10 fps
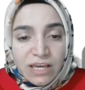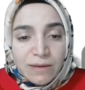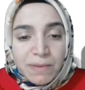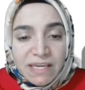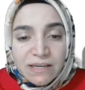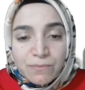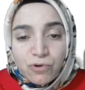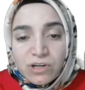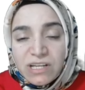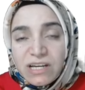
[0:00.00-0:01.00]
Peki bu
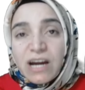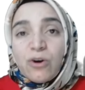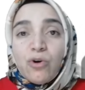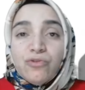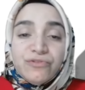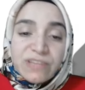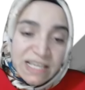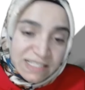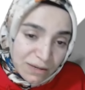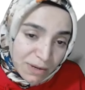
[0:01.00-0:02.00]
glikagon ne
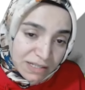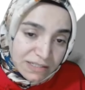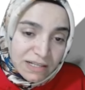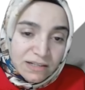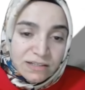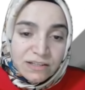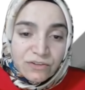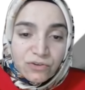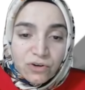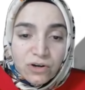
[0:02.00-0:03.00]
zaman
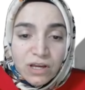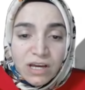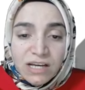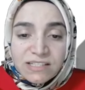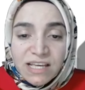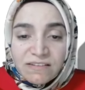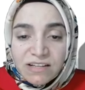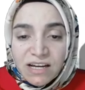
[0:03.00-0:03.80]
salgılanıyor? Sevgili